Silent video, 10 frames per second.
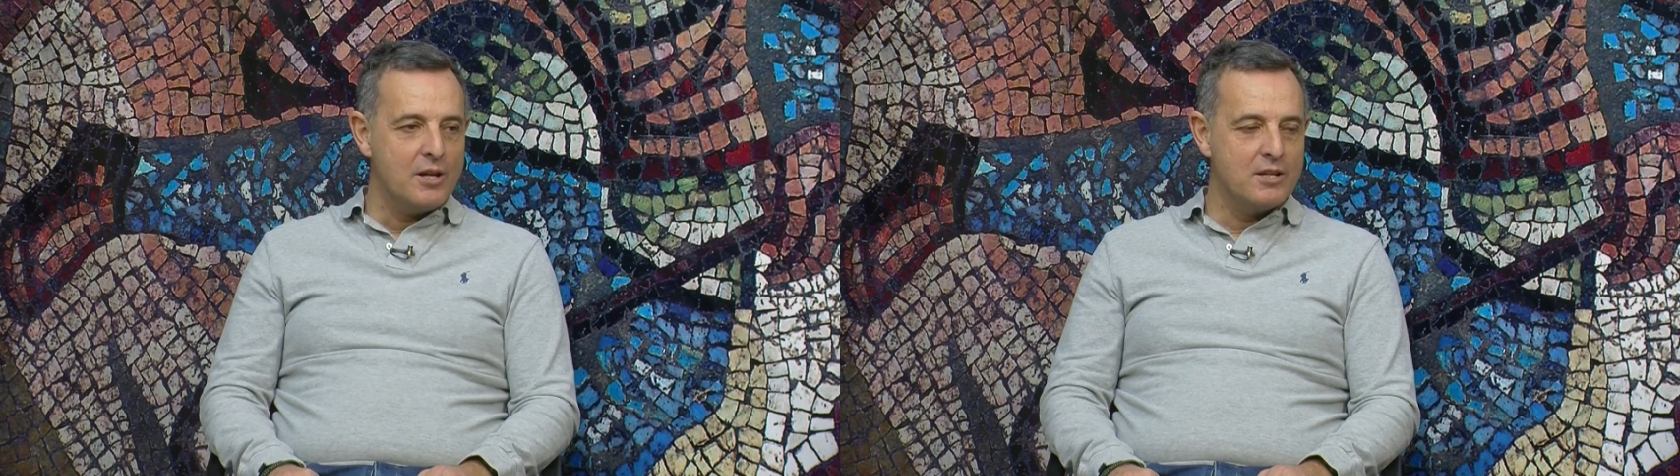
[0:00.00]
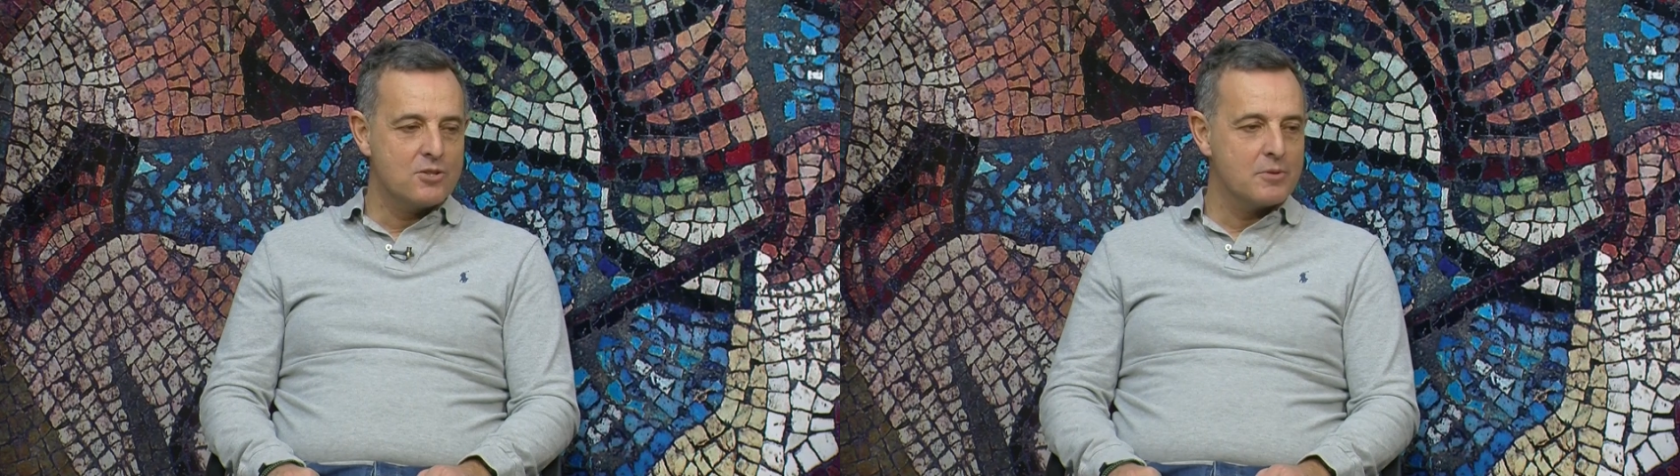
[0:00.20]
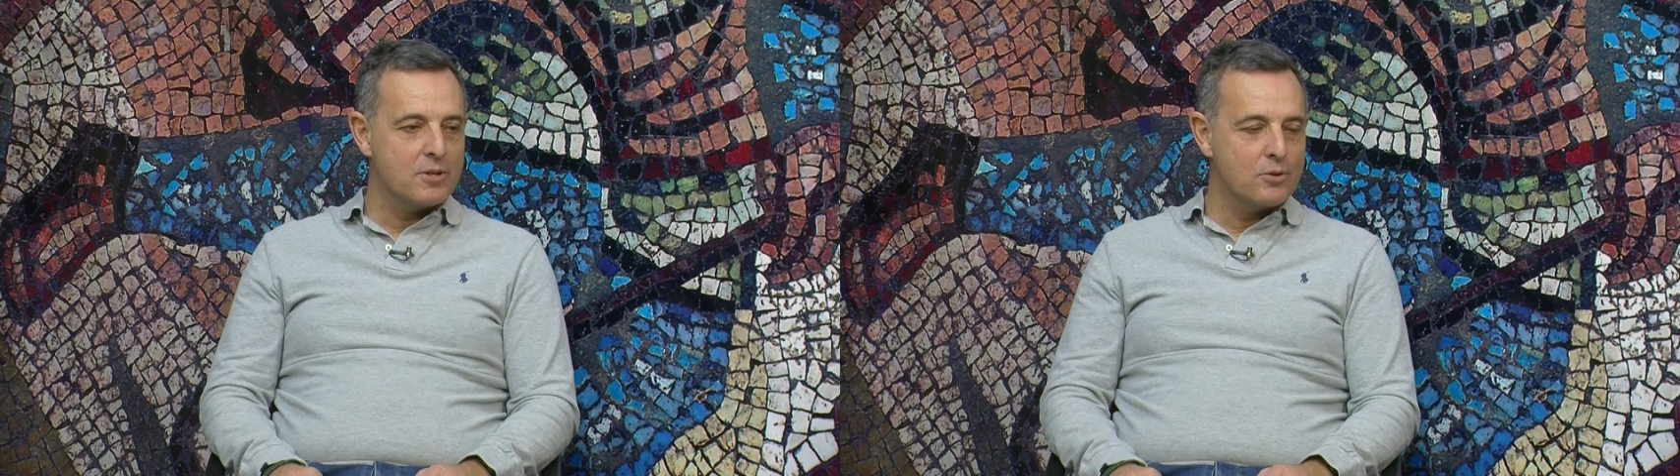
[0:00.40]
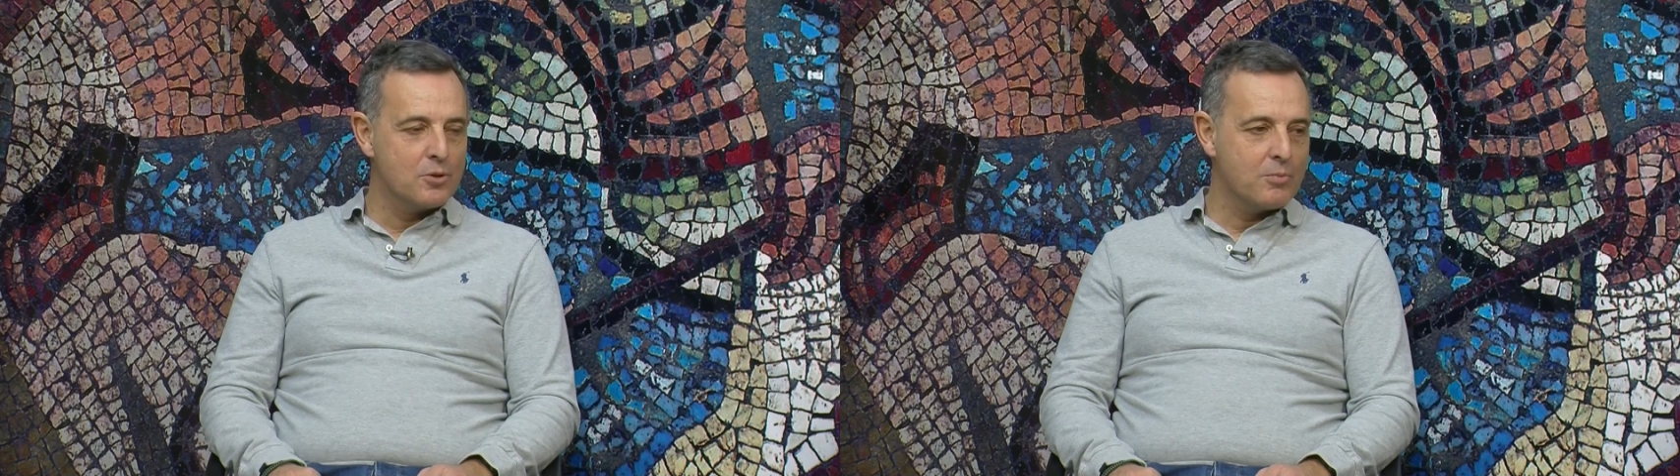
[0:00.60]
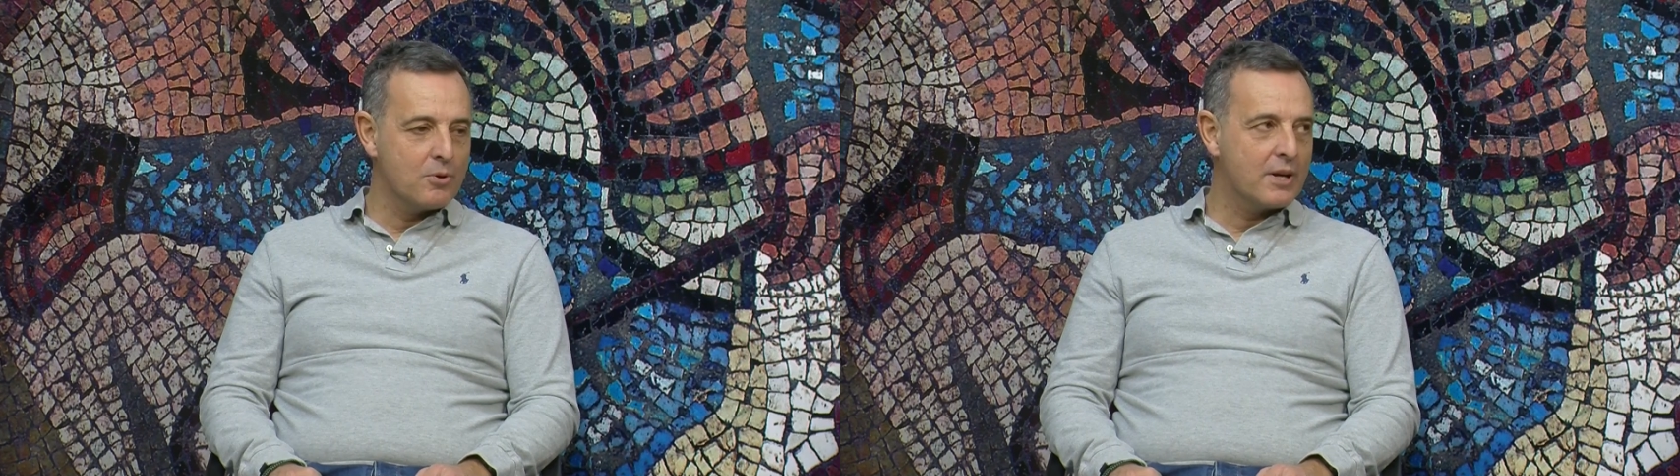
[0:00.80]
y sobre
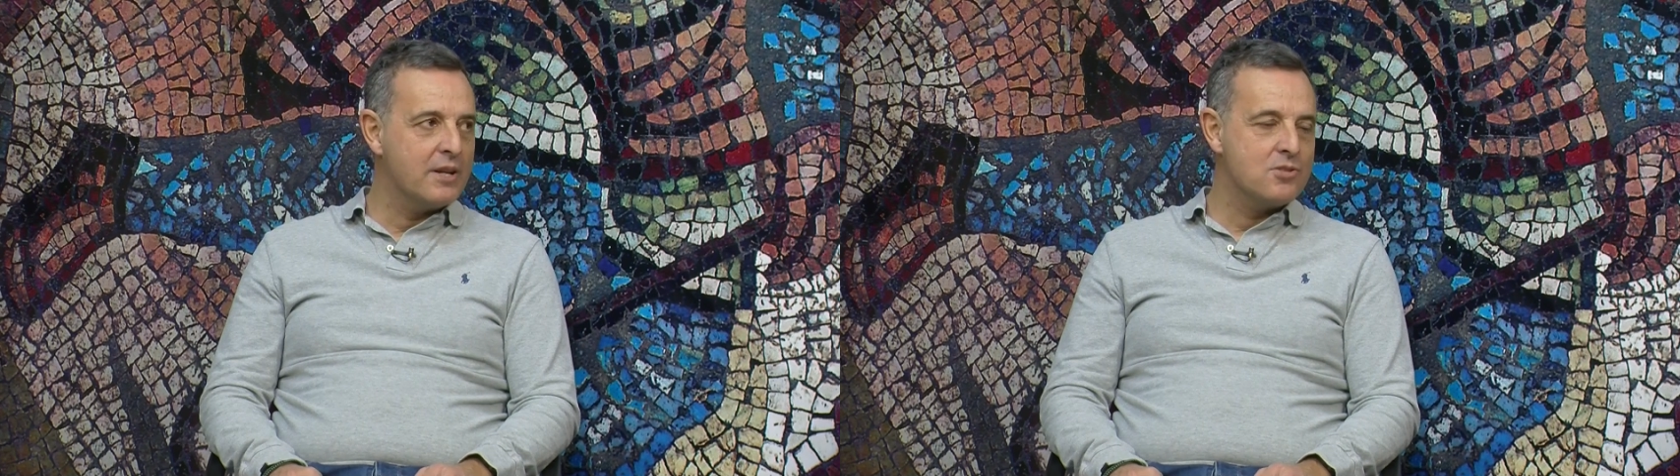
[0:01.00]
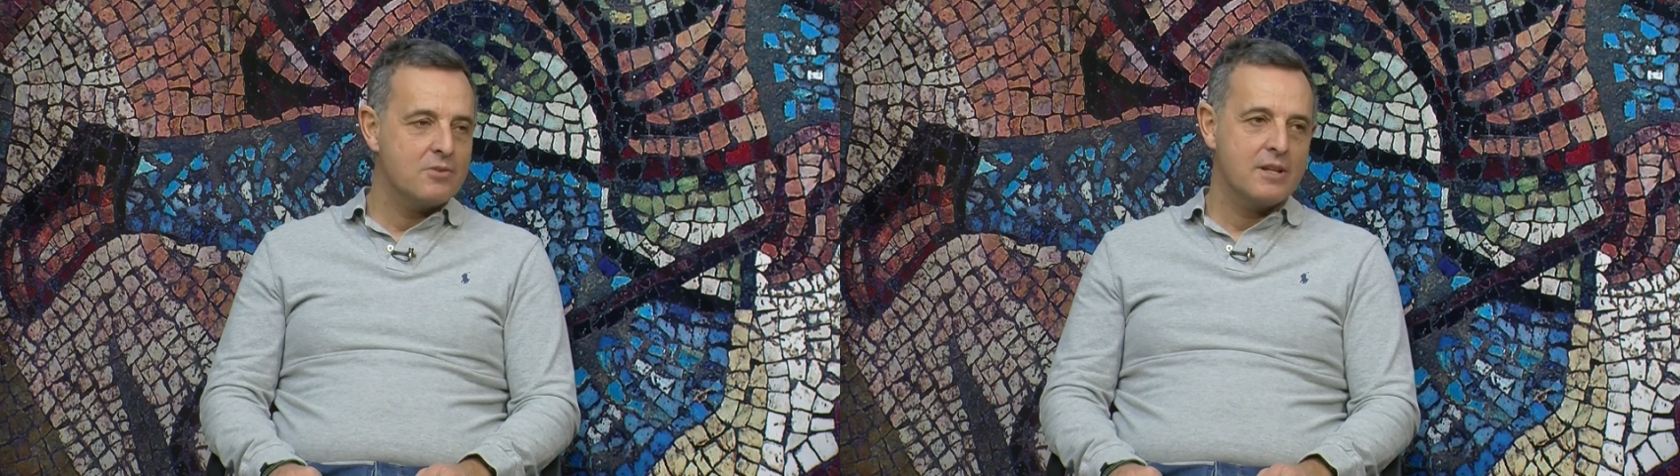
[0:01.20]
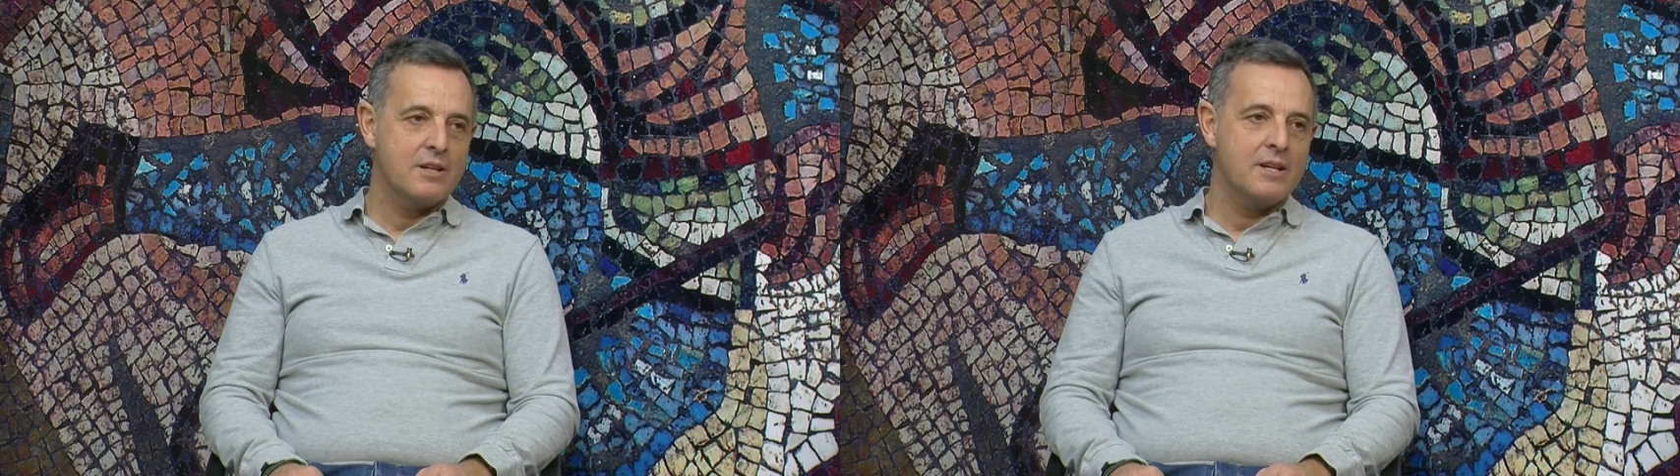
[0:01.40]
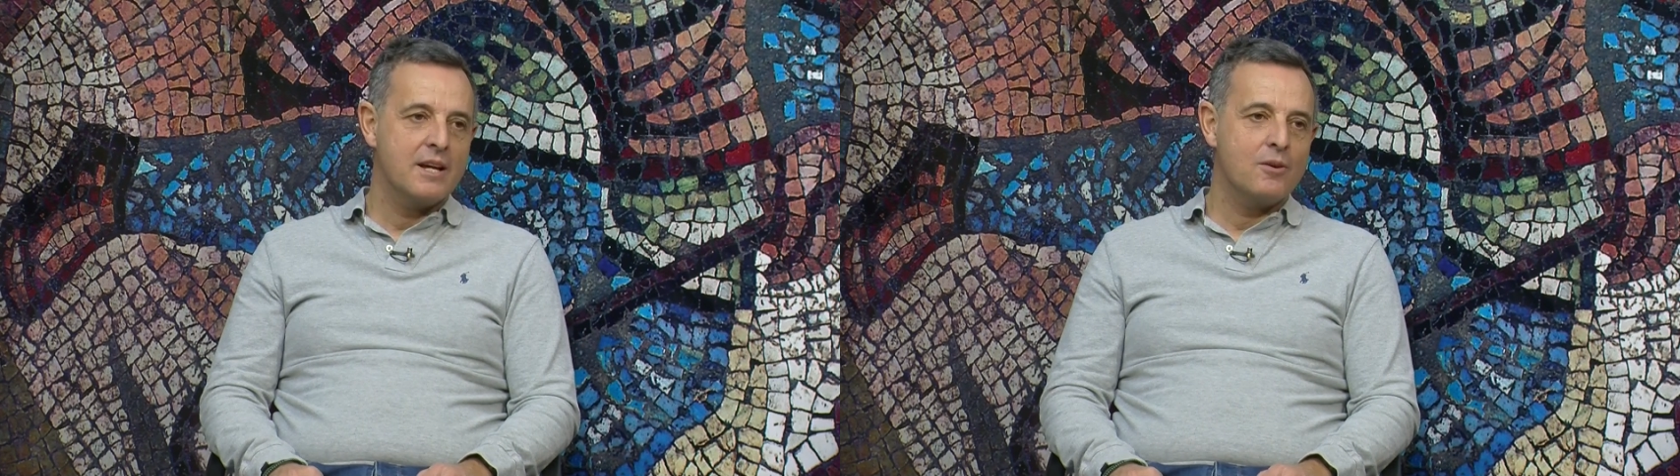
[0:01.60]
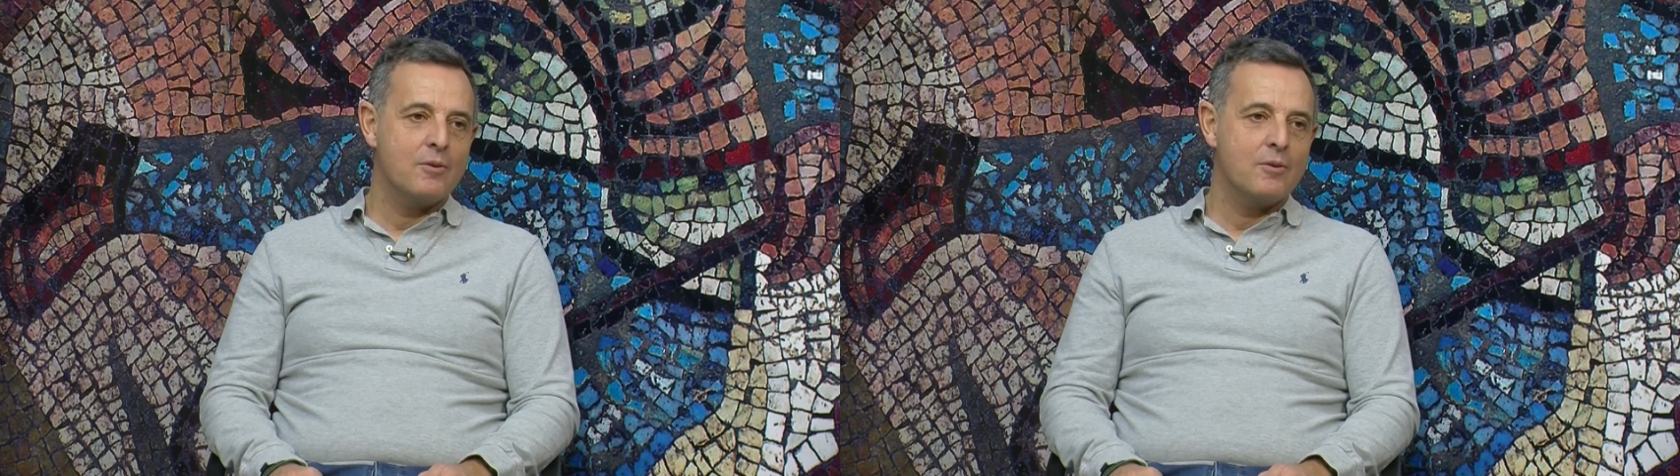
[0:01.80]
todo por lo que ha dicho ella,